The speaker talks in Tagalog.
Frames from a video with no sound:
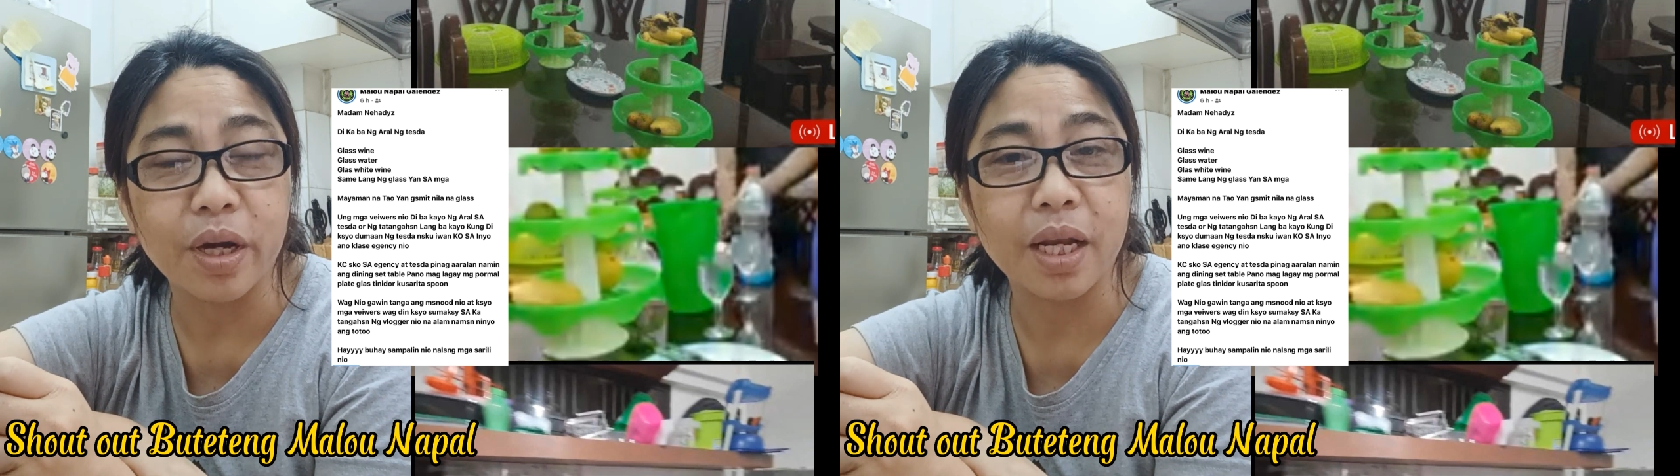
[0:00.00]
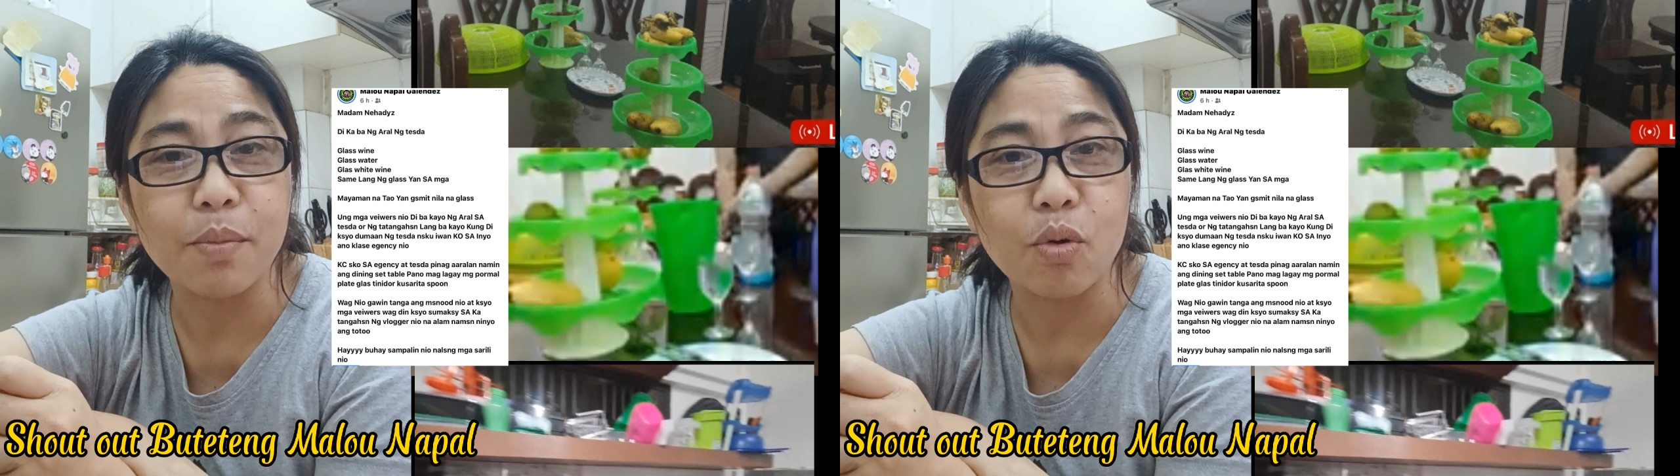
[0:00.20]

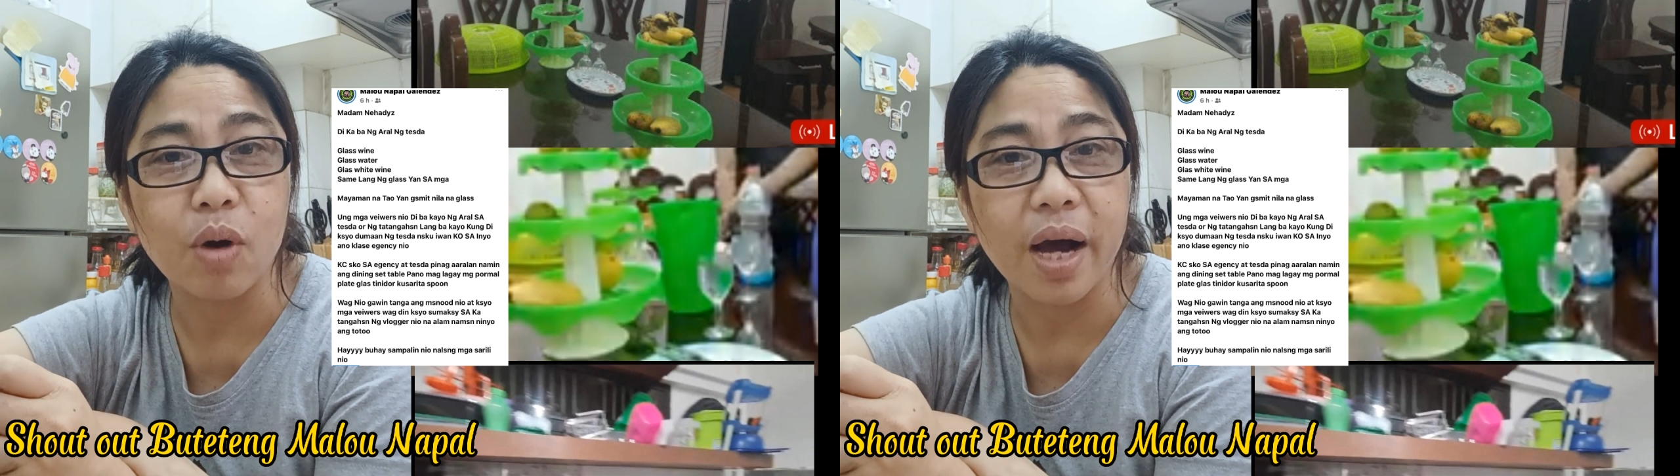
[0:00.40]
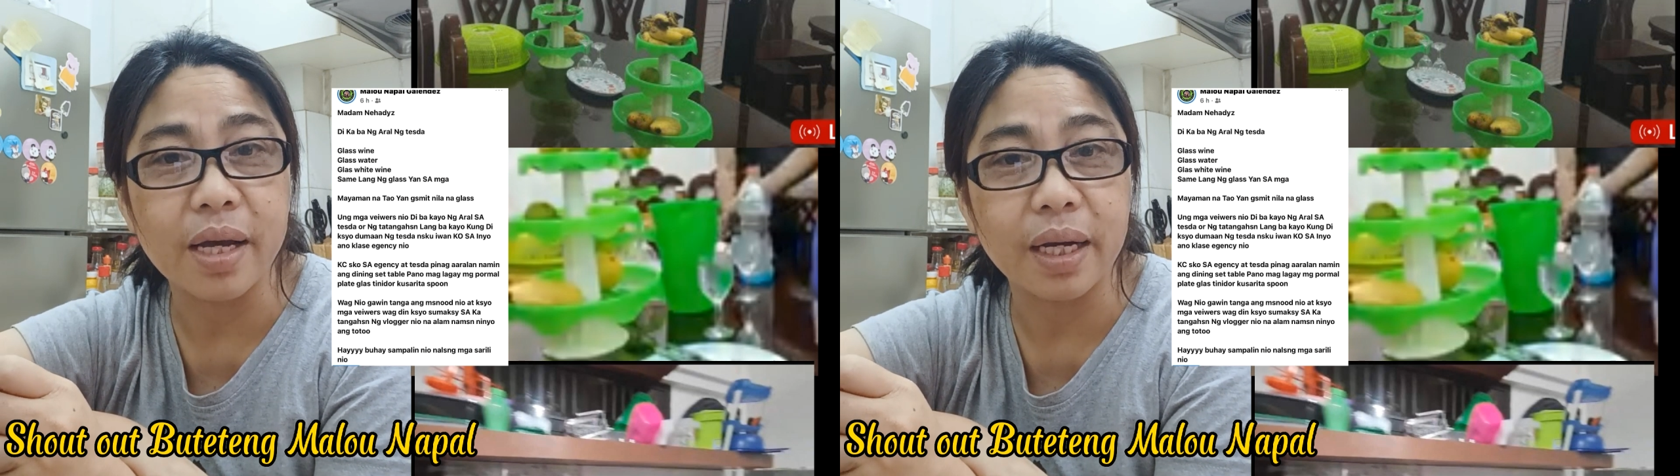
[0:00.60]
Kung hindi mo
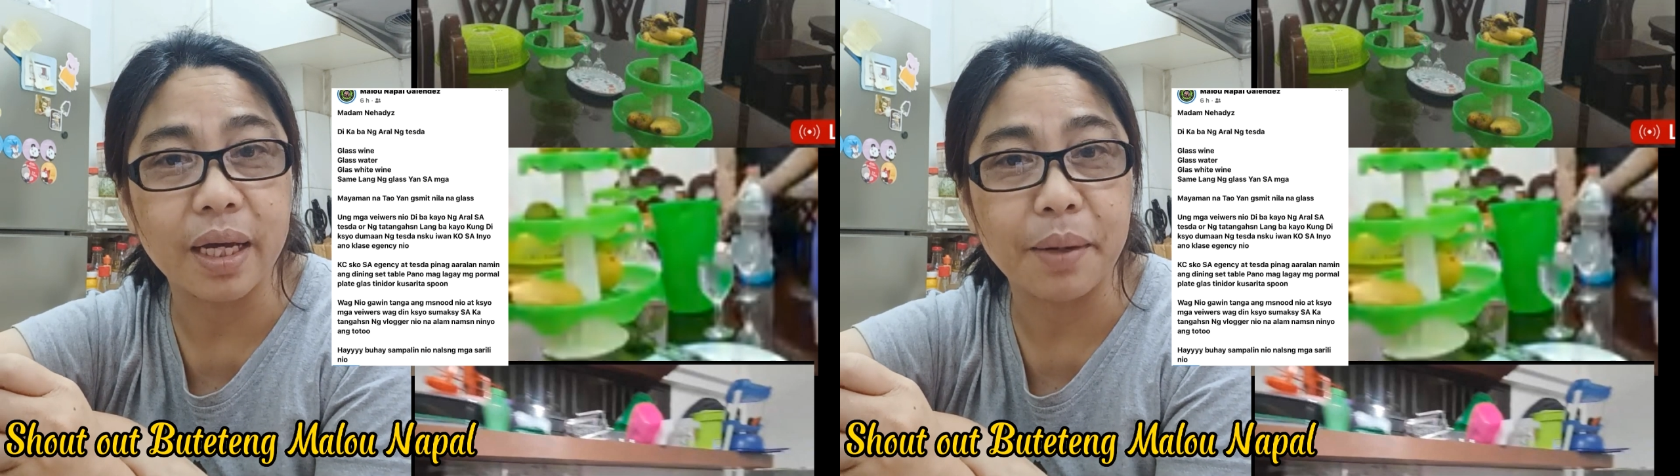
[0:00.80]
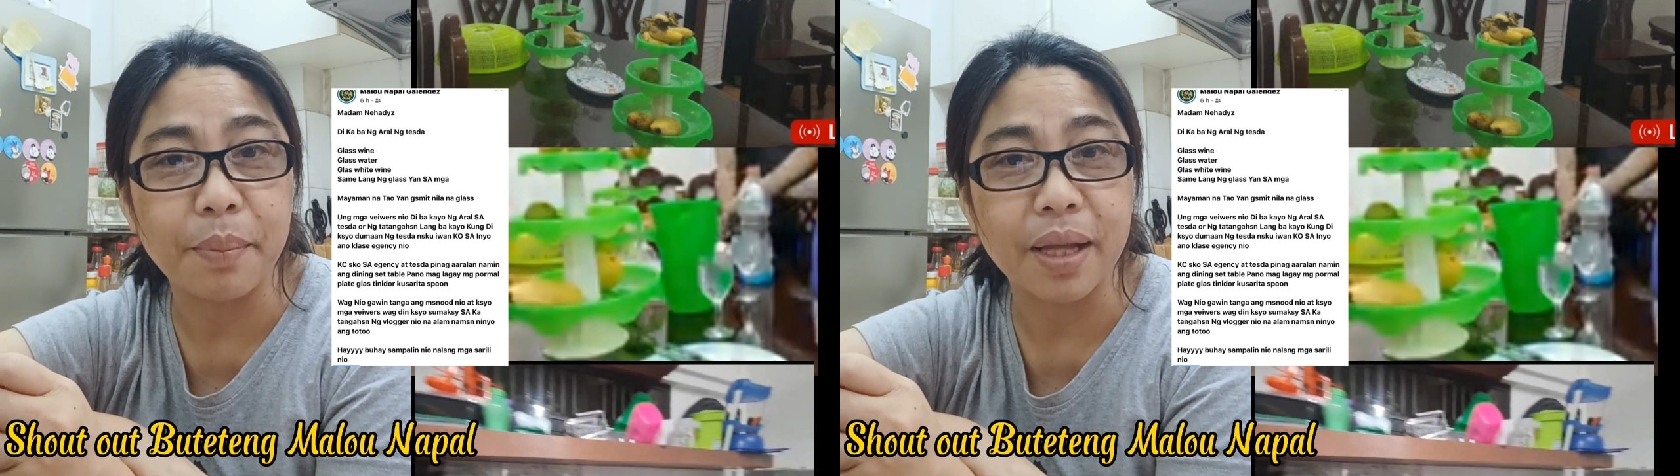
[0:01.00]
ko kayang
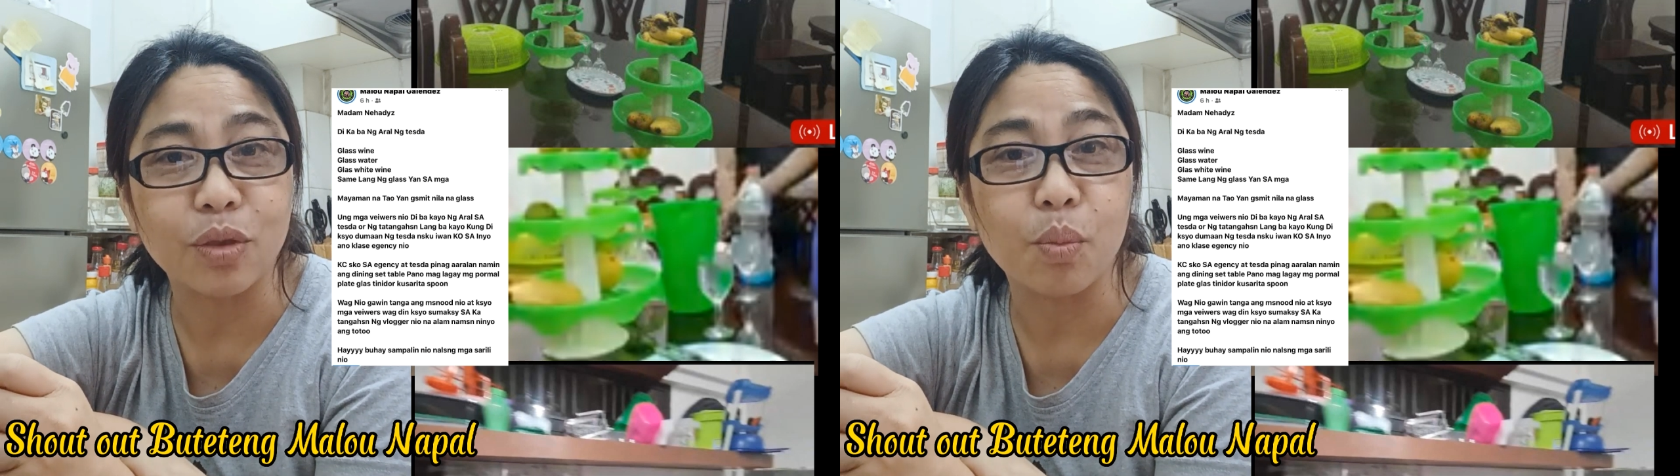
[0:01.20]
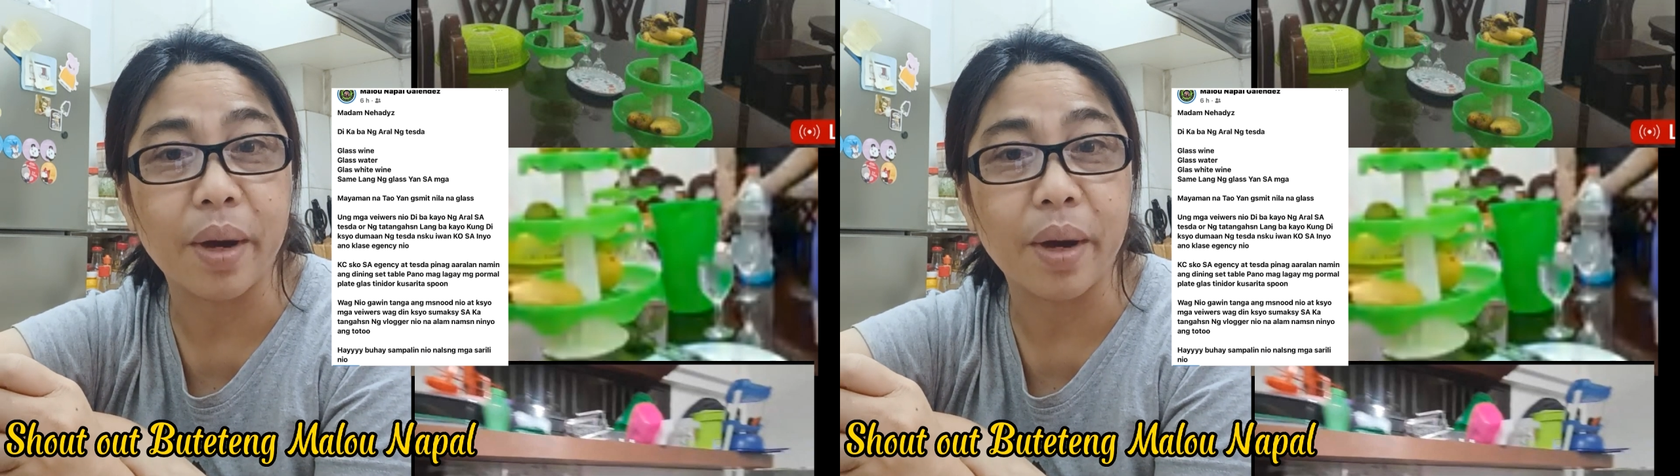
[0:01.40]
iribat,